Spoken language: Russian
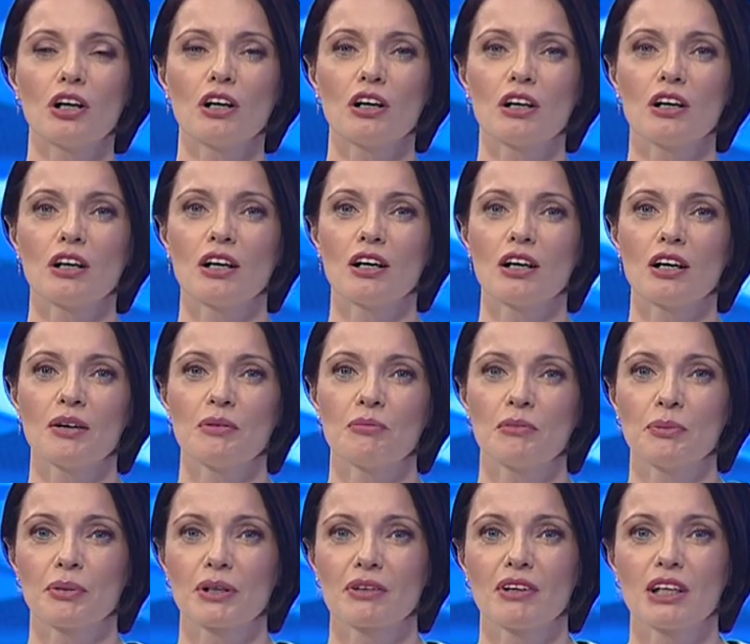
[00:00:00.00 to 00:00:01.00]
а,
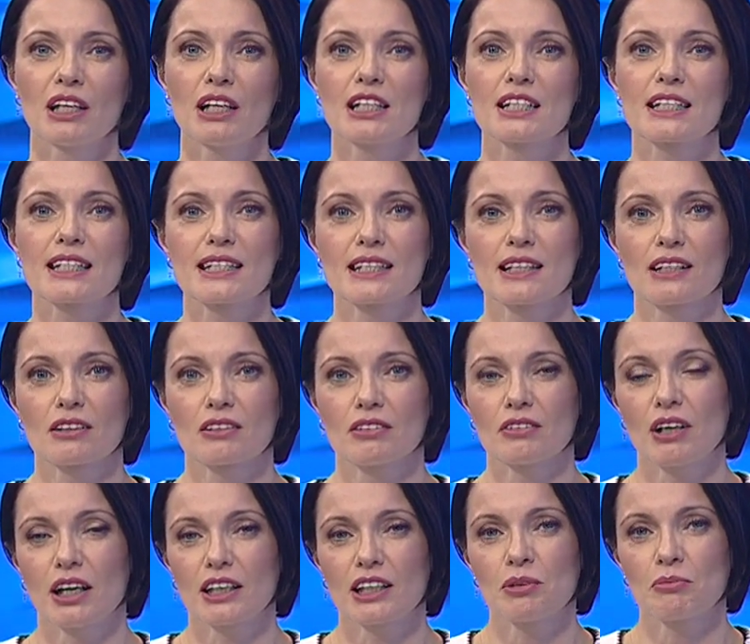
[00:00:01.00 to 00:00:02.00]
мы поговорили
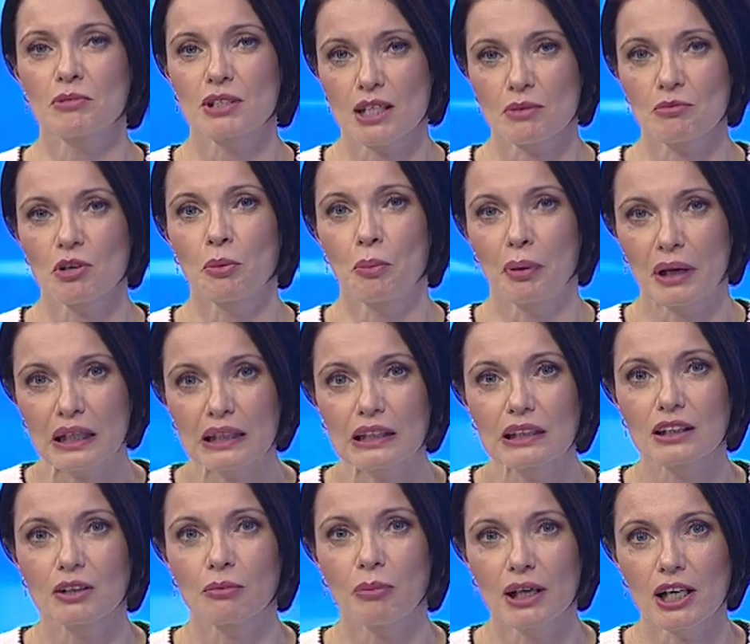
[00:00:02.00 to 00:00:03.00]
с одним из самых
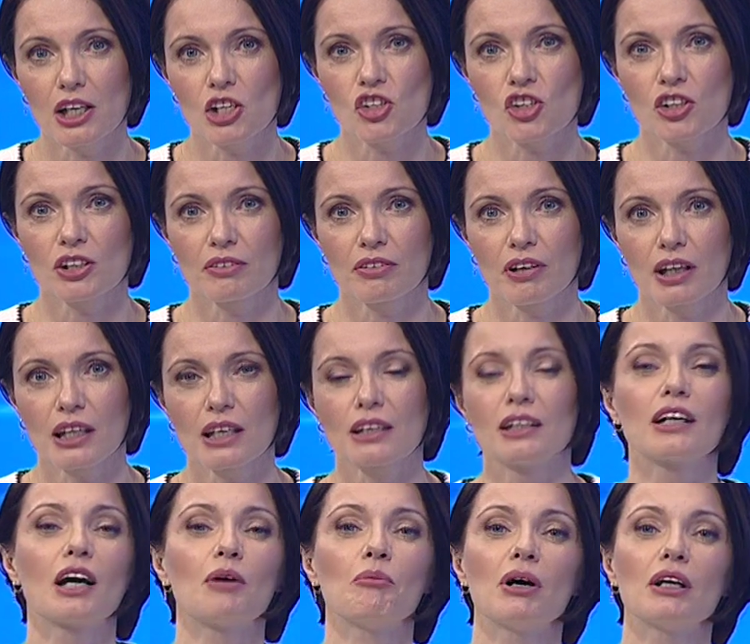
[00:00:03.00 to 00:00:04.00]
преданных болельщиков
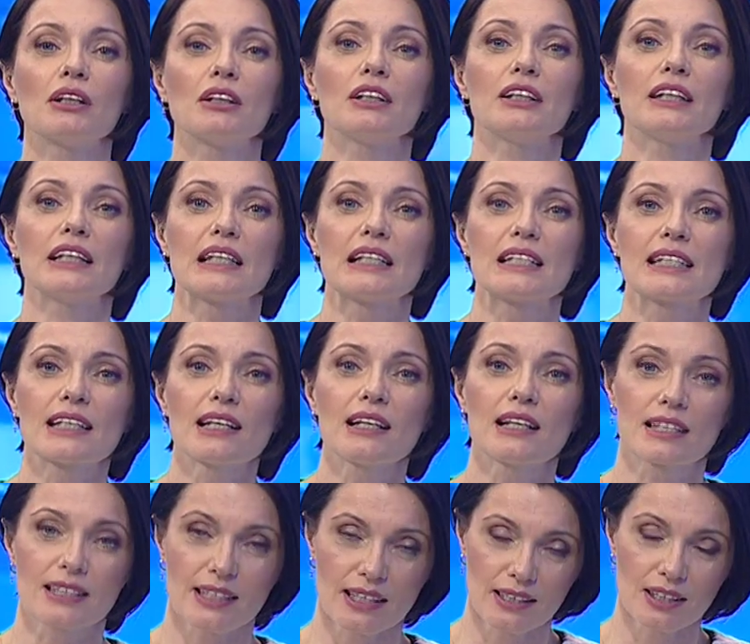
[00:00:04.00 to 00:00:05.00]
хоккейной команды «Енисей»
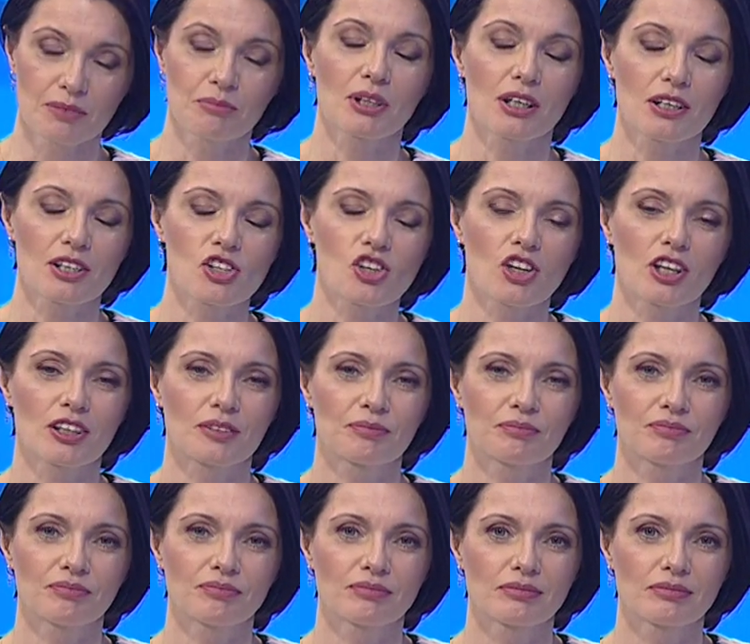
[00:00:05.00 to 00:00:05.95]
Александром Дарочкиным.